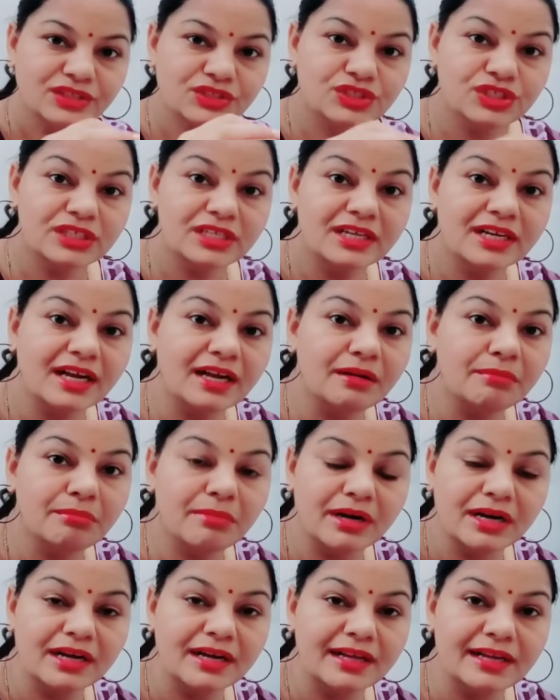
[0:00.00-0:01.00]
जिनका
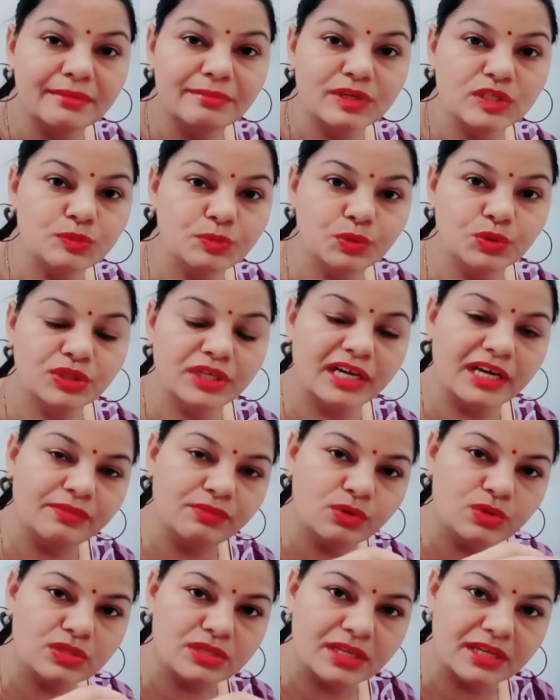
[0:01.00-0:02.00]
मंगल मजबूत है
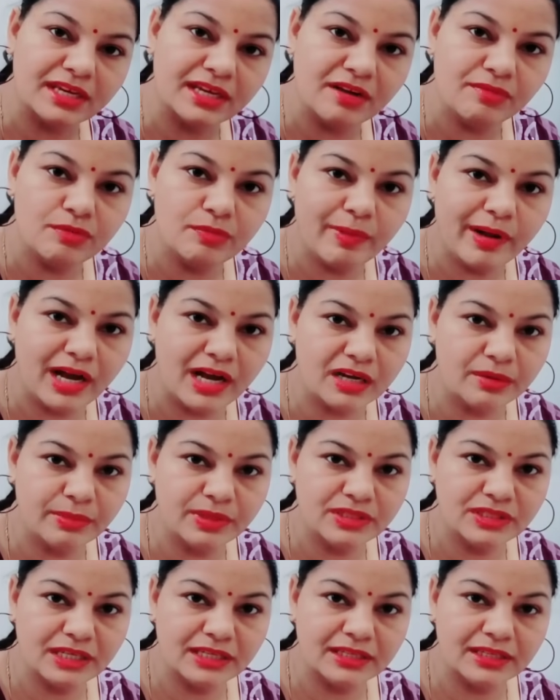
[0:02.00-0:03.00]
वो सेना विभाग
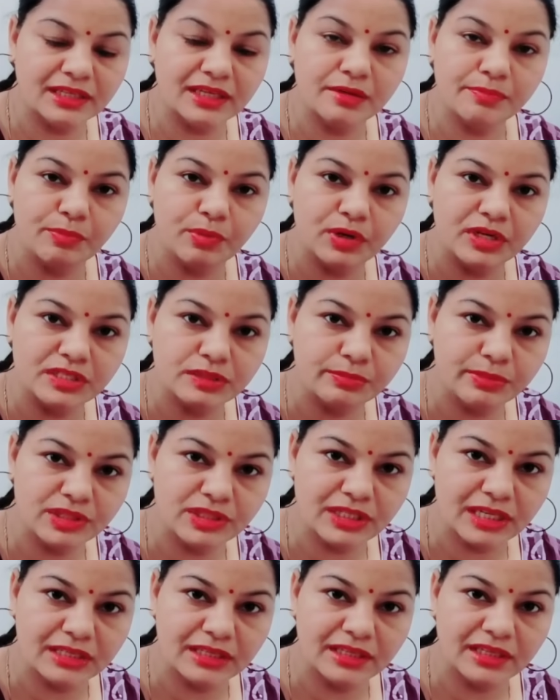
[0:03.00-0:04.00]
में जाते हैं पुलिस में
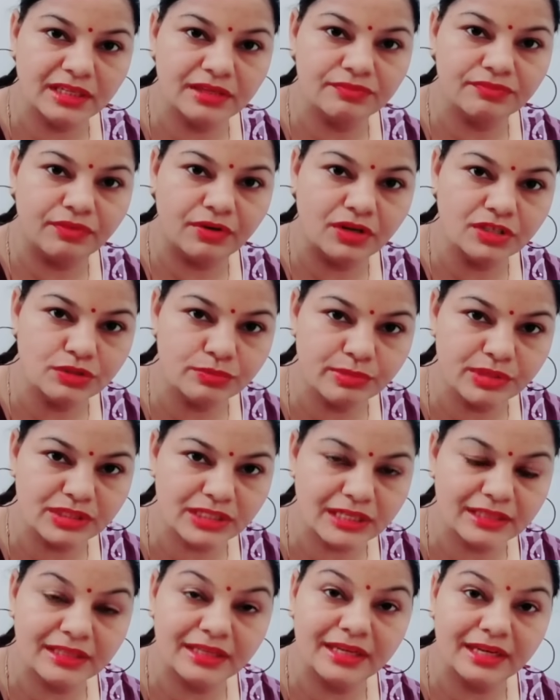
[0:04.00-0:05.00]
जाते हैं फौज में
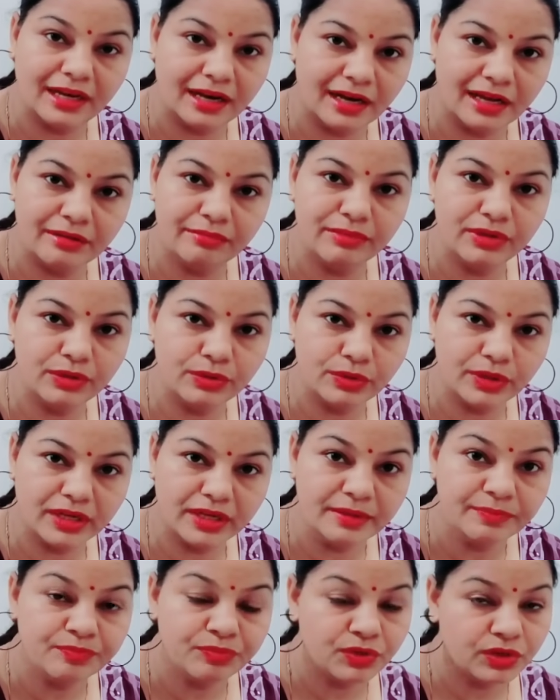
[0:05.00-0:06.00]
जाते हैं आर्मी होगी